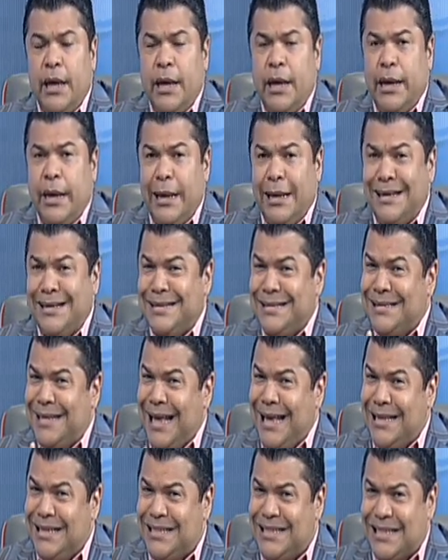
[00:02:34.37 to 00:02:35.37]
eh,
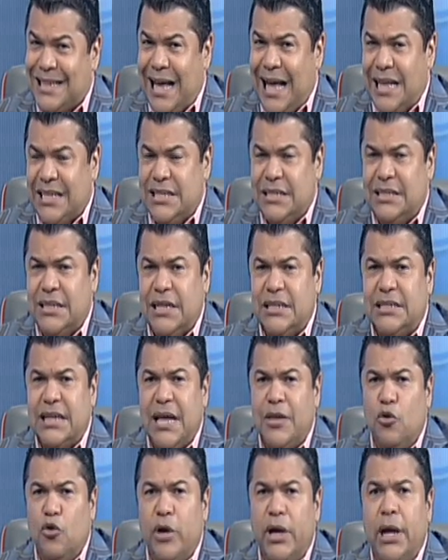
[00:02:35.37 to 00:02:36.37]
seis, casi seis
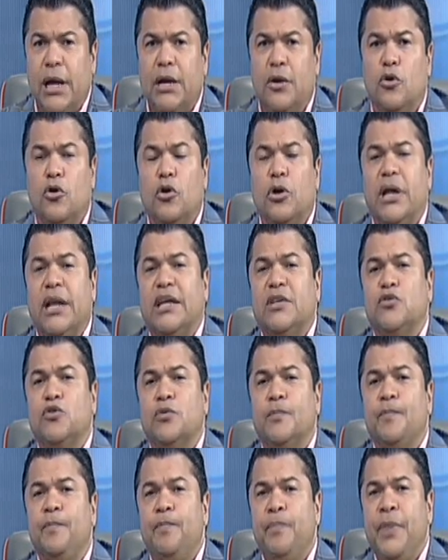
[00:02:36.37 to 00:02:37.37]
años en el Congreso,